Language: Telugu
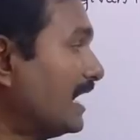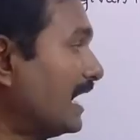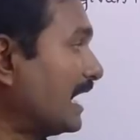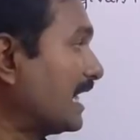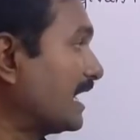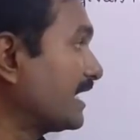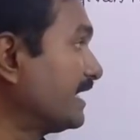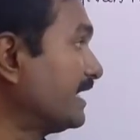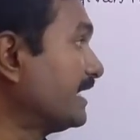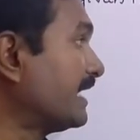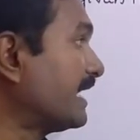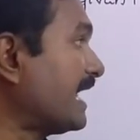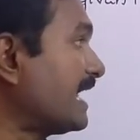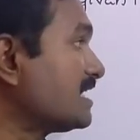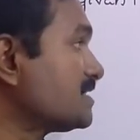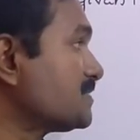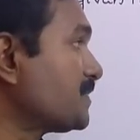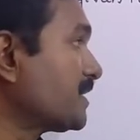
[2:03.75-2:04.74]
అలాగే ఈ
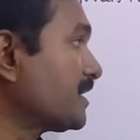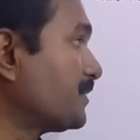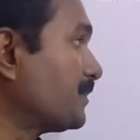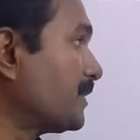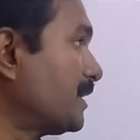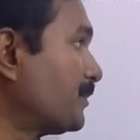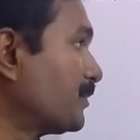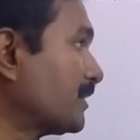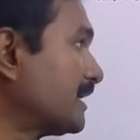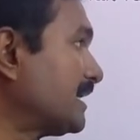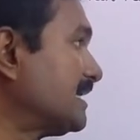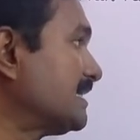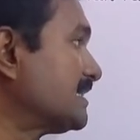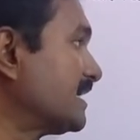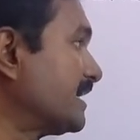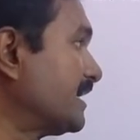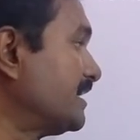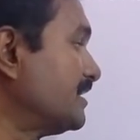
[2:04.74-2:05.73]
ట్రాన్స్పరెంట్ పైప్
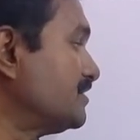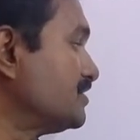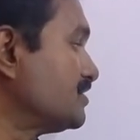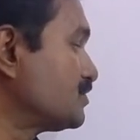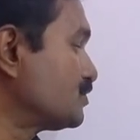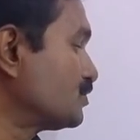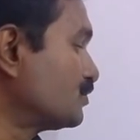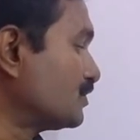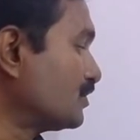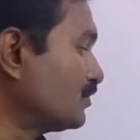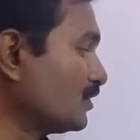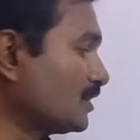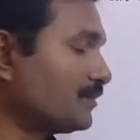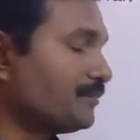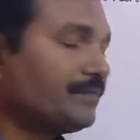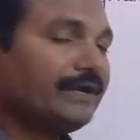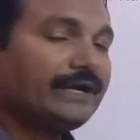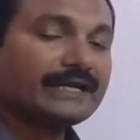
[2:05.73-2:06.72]
కిందనే ఏం చేసి ఉంటాడు
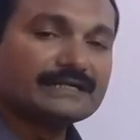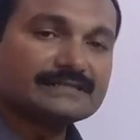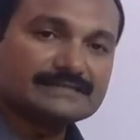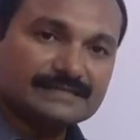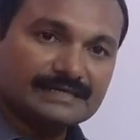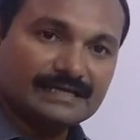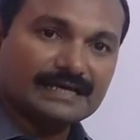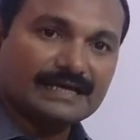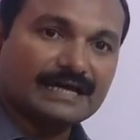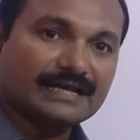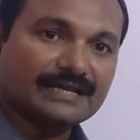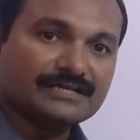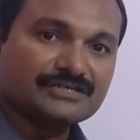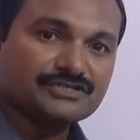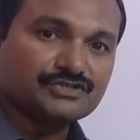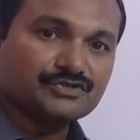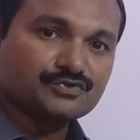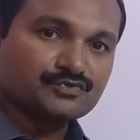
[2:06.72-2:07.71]
ఒక మీటర్ స్కేల్
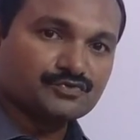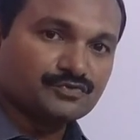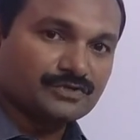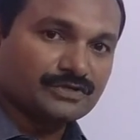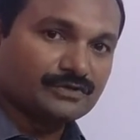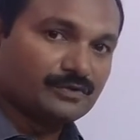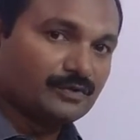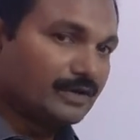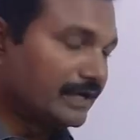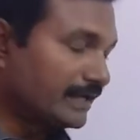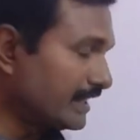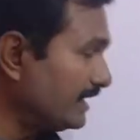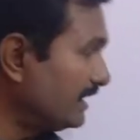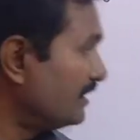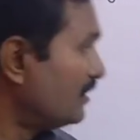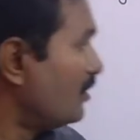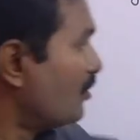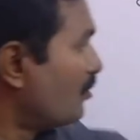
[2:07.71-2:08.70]
అరేంజ్ చేసి ఉంటాడు అంటే
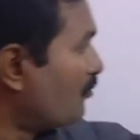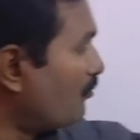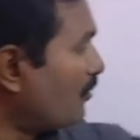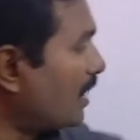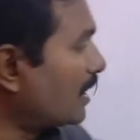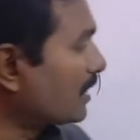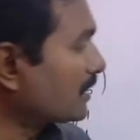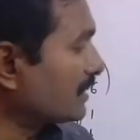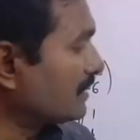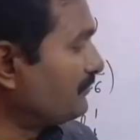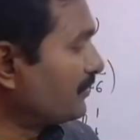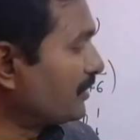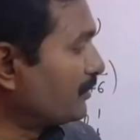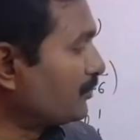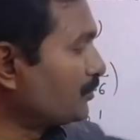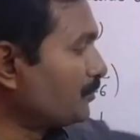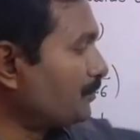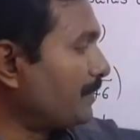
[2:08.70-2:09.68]
వాటర్ ఇవి
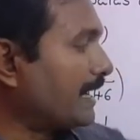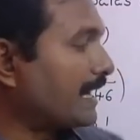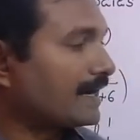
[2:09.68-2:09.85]
రెండు